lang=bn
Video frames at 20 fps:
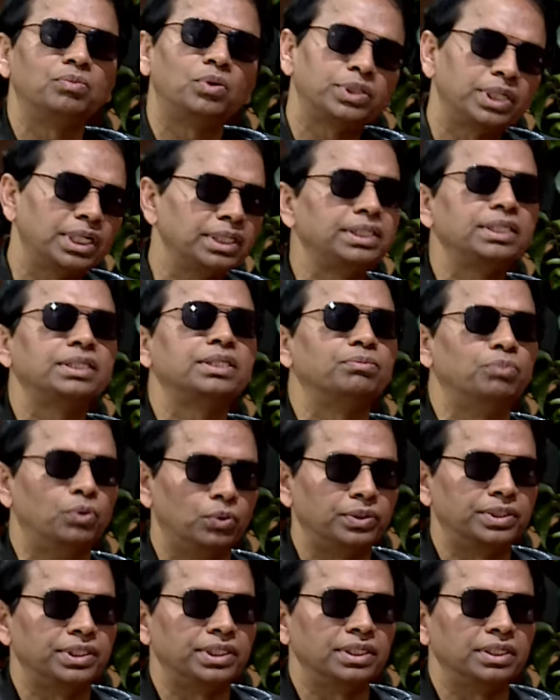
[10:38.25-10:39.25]
অশান্তিতে
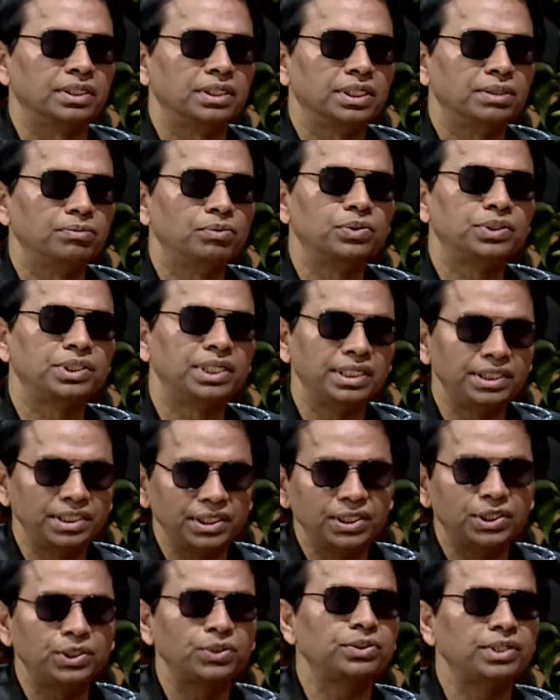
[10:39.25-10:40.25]
ভুগছে এবং সেই
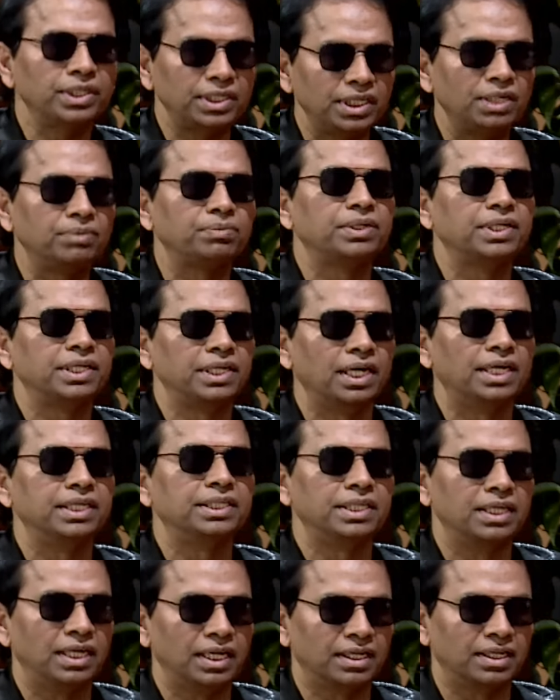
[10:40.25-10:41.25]
দৃশ্য থেকে আমার এই
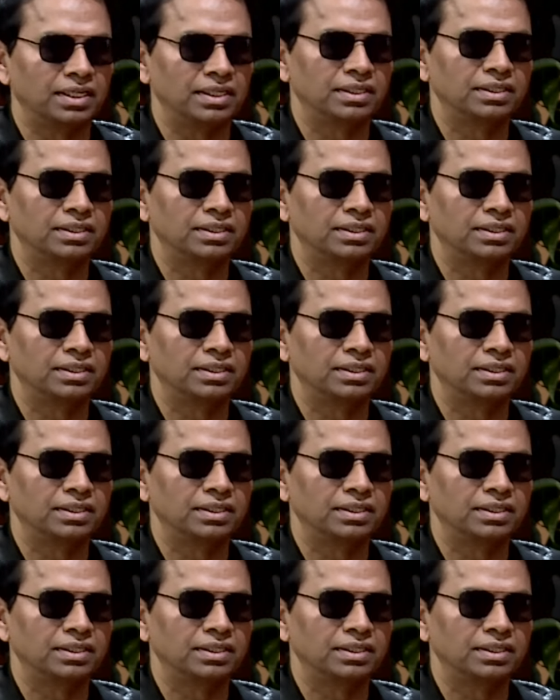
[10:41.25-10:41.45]
গানটি লেখা